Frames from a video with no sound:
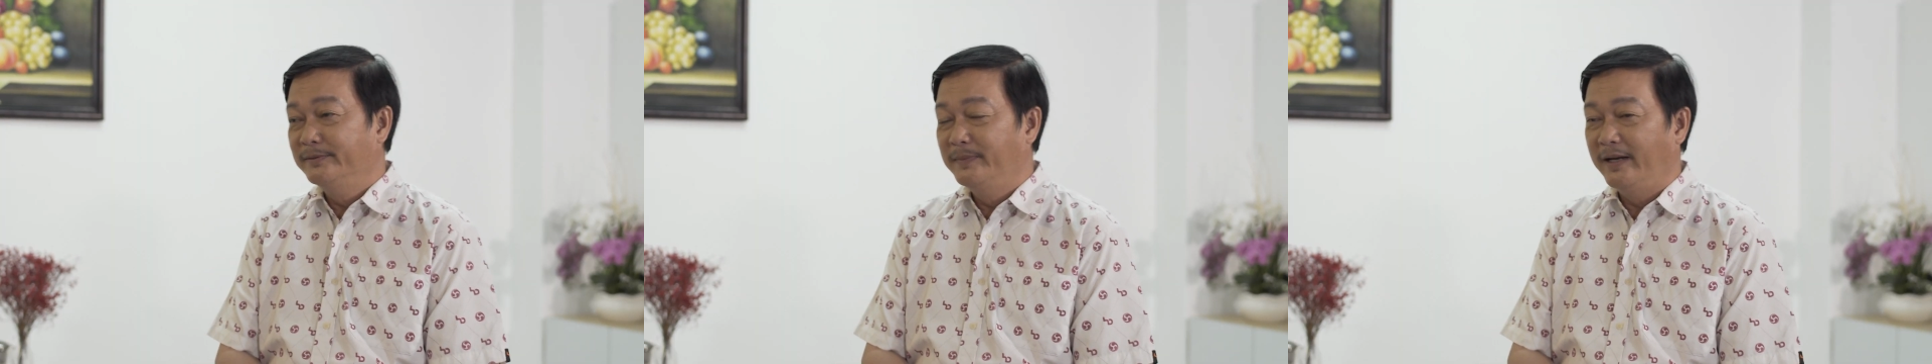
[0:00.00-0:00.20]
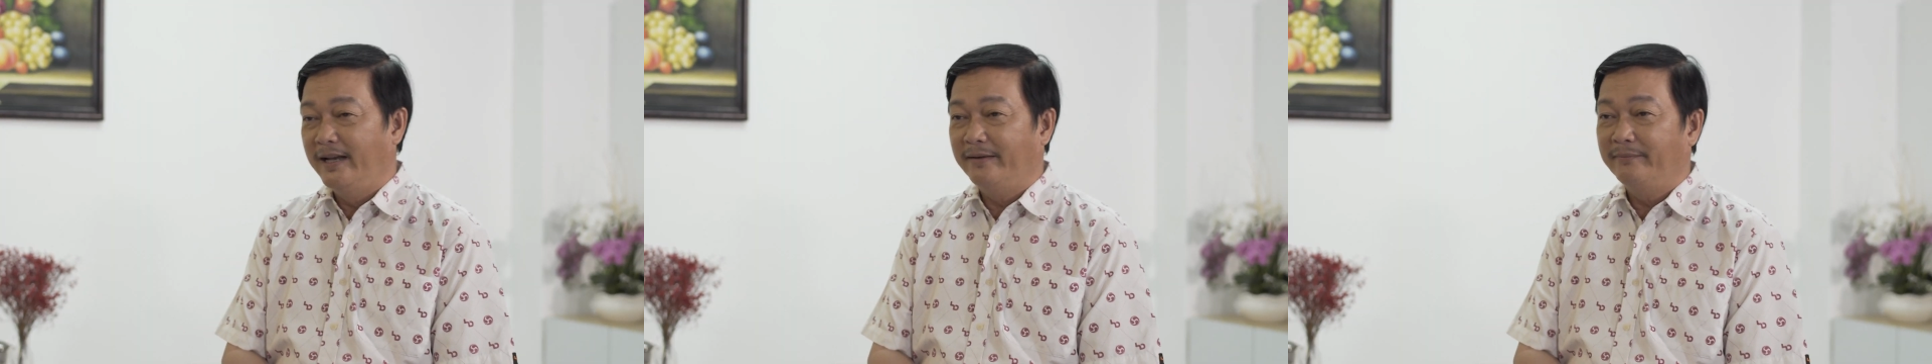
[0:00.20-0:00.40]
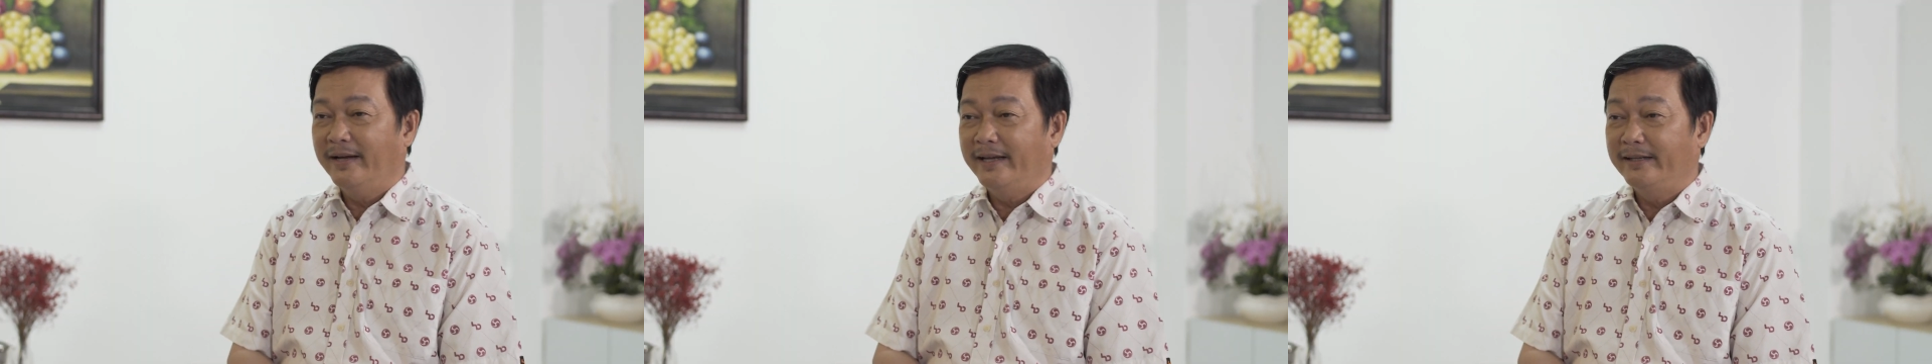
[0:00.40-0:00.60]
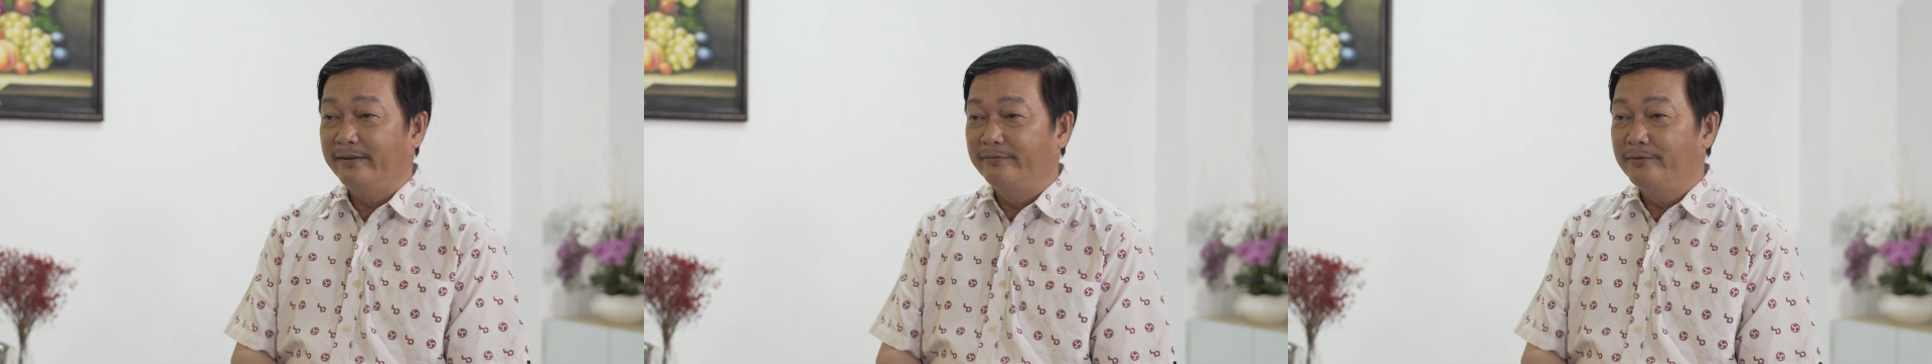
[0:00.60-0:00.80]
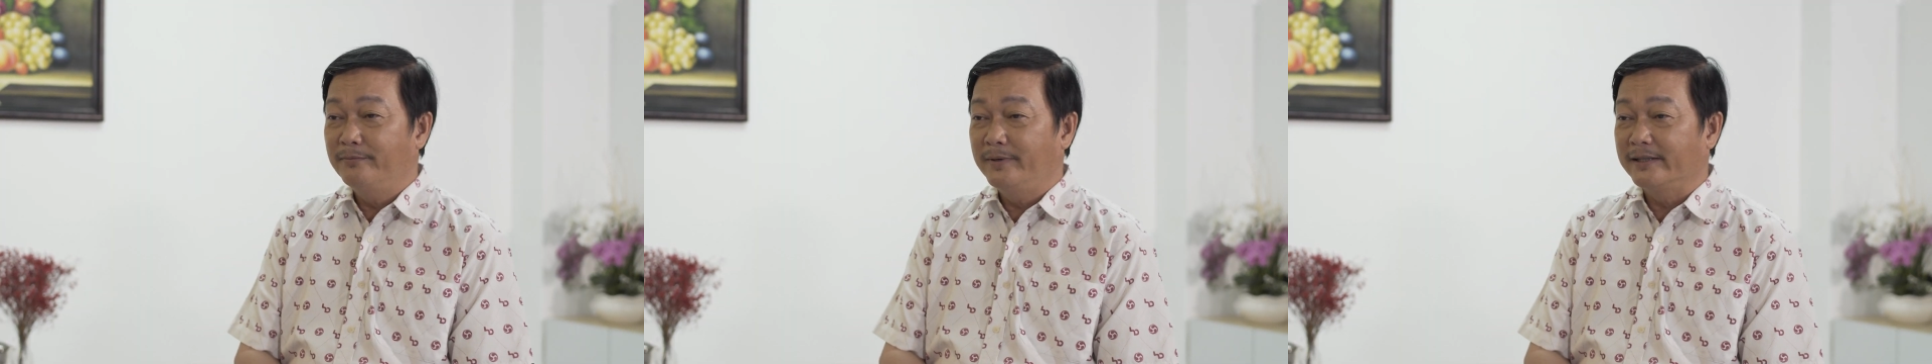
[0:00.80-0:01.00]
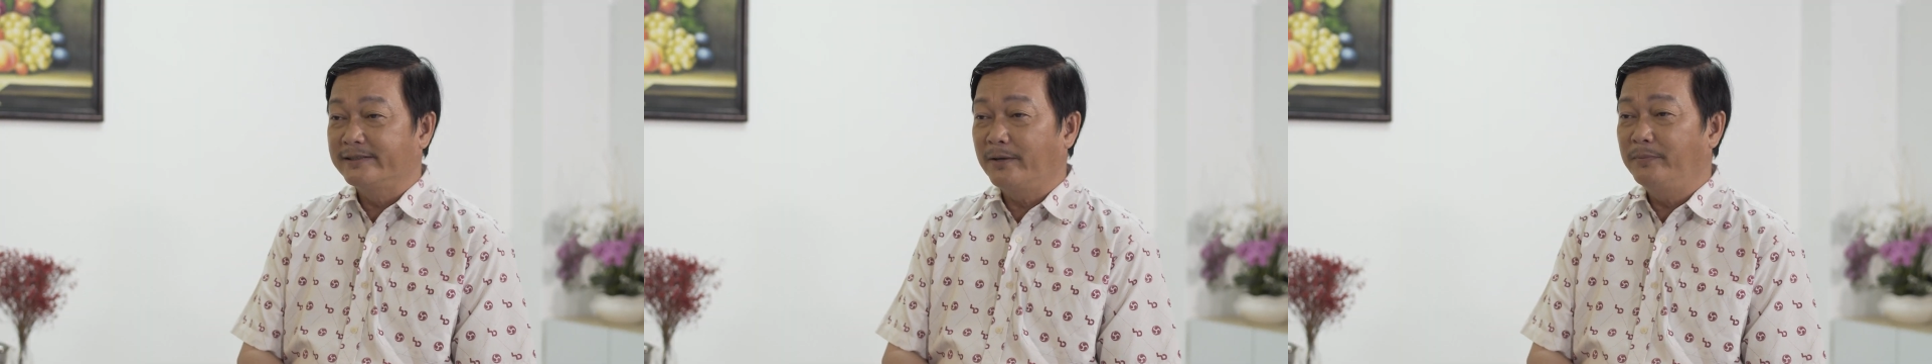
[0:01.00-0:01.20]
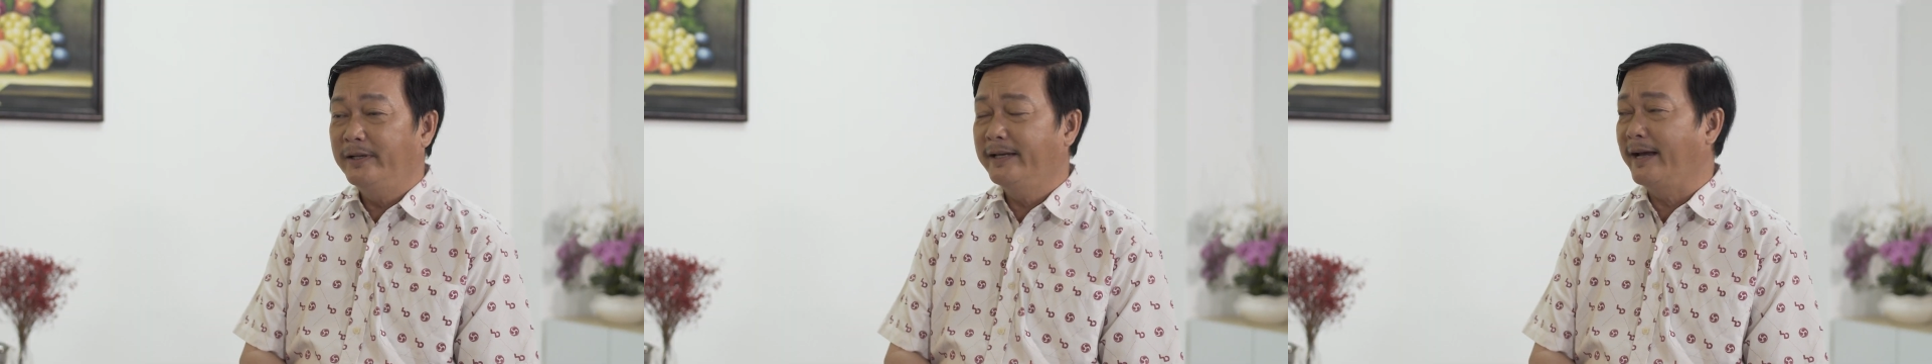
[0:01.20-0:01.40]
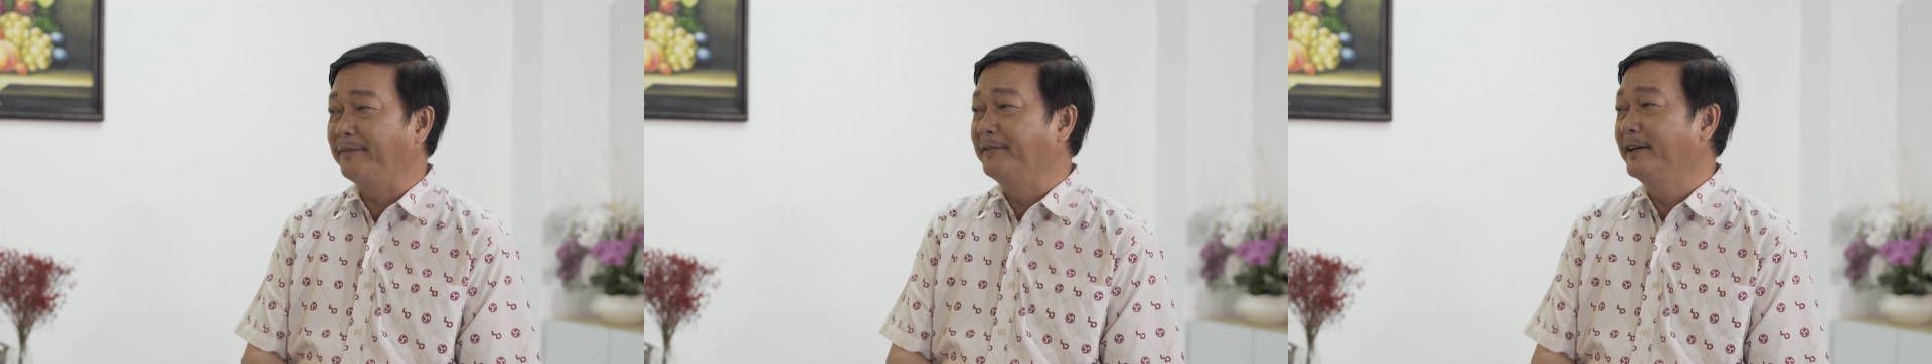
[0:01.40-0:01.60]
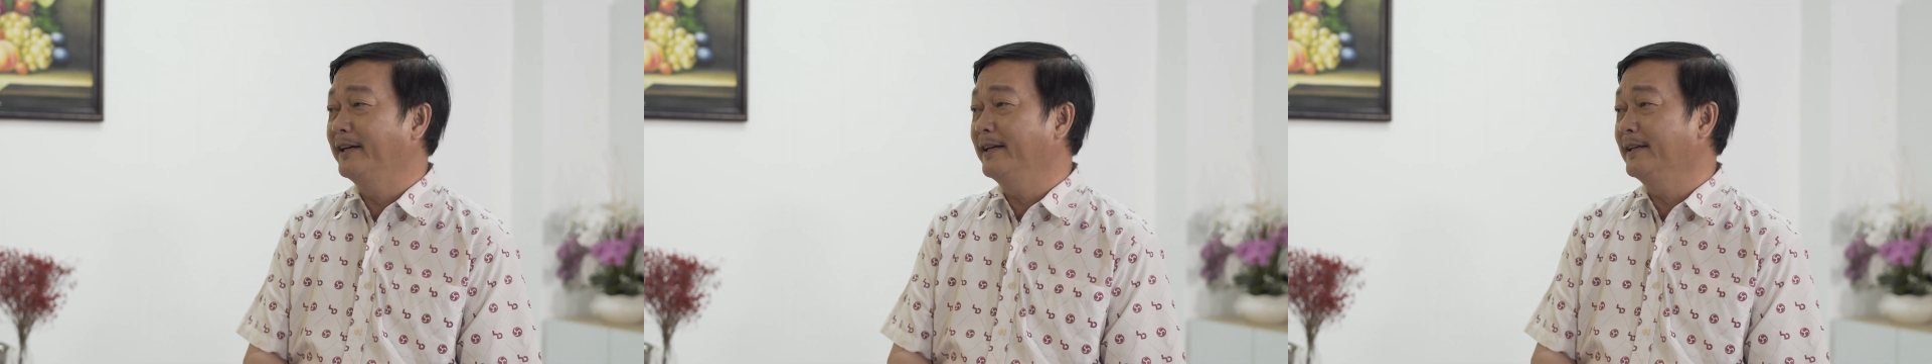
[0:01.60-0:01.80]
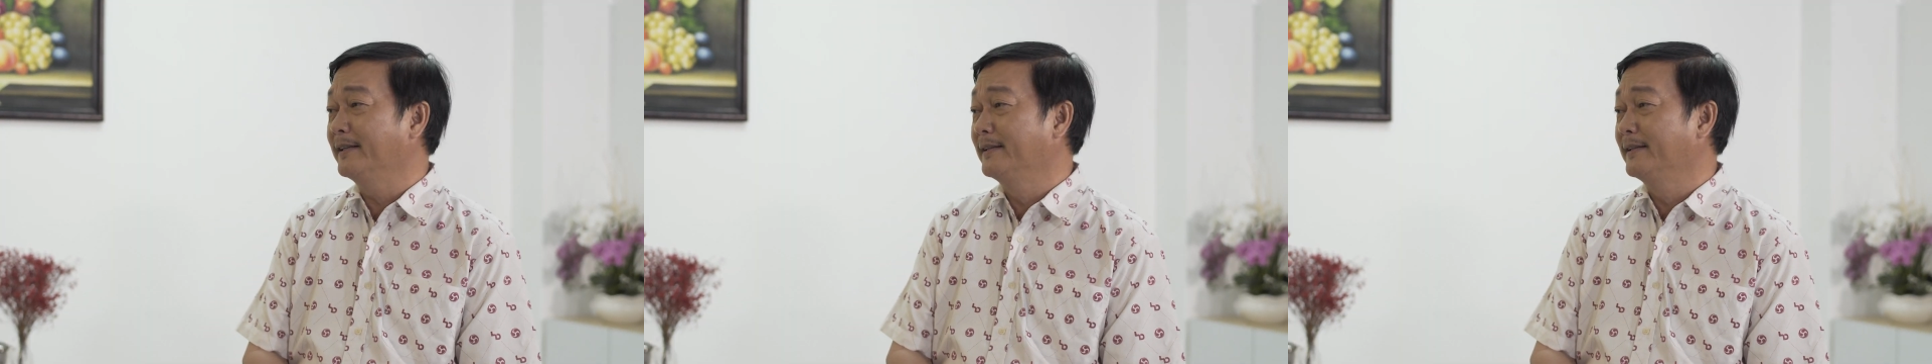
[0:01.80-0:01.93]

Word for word: mười lăm hai mươi phút là xong ly cà phê.